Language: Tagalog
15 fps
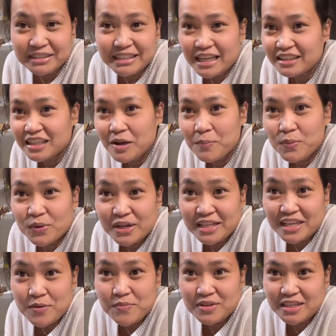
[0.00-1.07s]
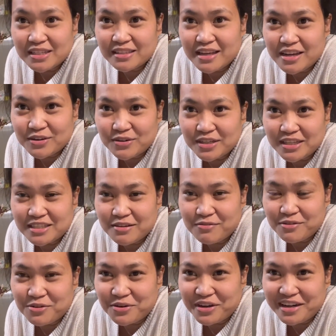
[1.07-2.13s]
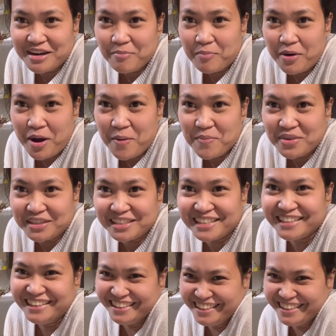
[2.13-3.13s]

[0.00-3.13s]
Magtatagpo rin kami ni Inday Roning sa Florida, promise.